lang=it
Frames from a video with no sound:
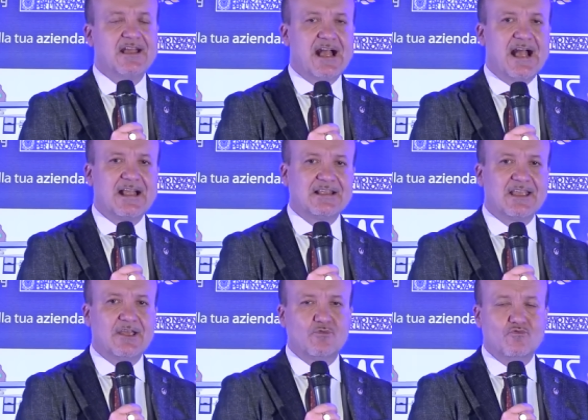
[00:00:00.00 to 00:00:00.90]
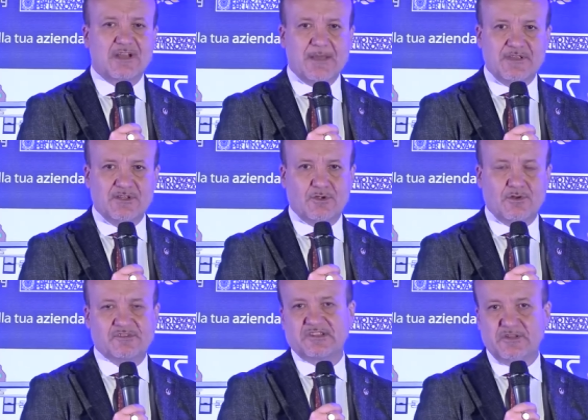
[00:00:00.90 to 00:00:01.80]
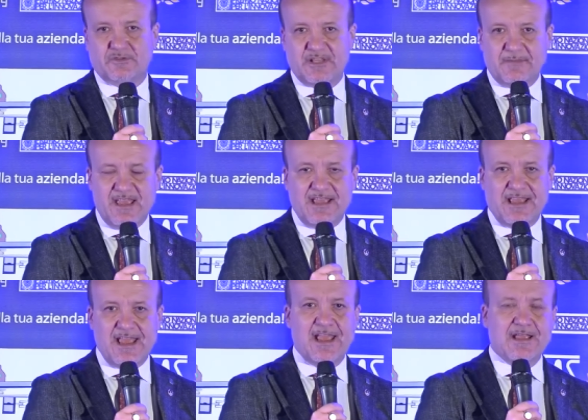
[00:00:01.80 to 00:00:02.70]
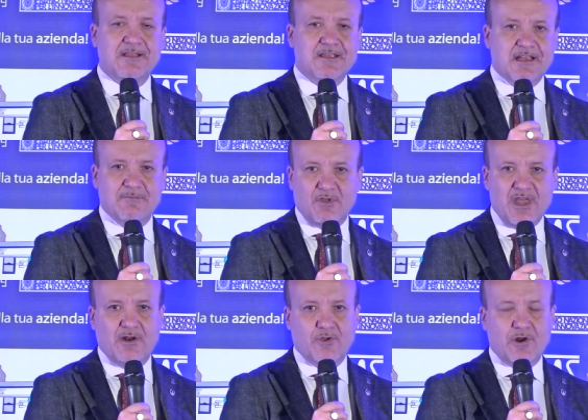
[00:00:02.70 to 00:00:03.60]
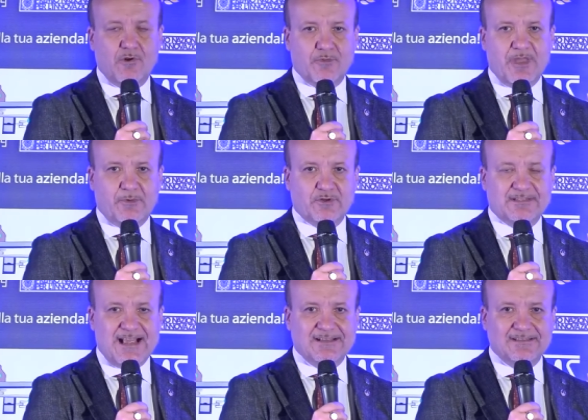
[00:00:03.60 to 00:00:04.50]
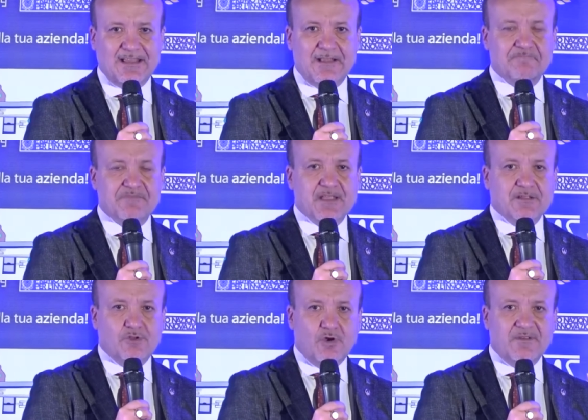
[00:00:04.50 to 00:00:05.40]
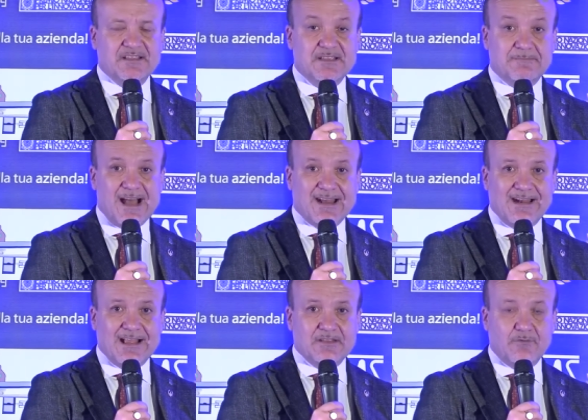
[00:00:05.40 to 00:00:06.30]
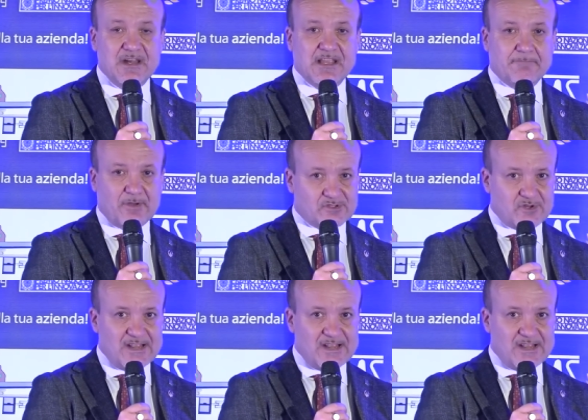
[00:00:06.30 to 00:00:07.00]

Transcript: anche un capitolo scritto da me che è il modello dell'onda portante dove si parla di quelli che possono